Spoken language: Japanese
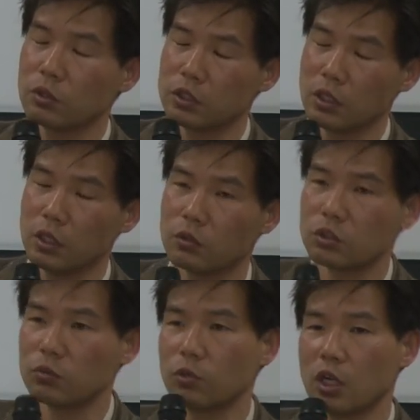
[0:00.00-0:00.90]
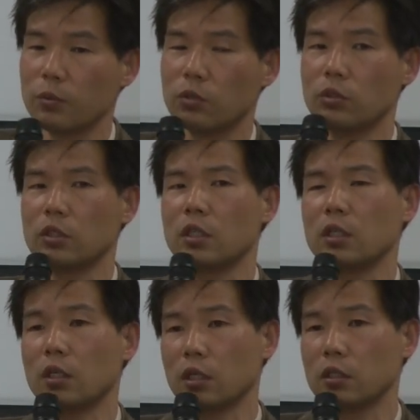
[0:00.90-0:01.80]
世間の注目を浴びることはで
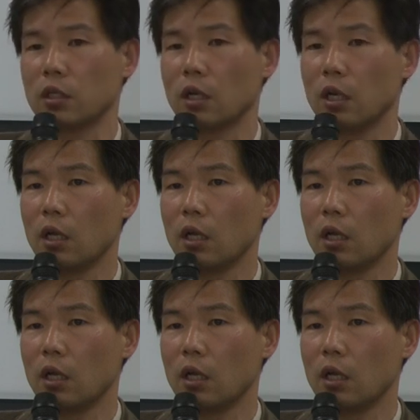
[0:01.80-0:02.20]
きなかった。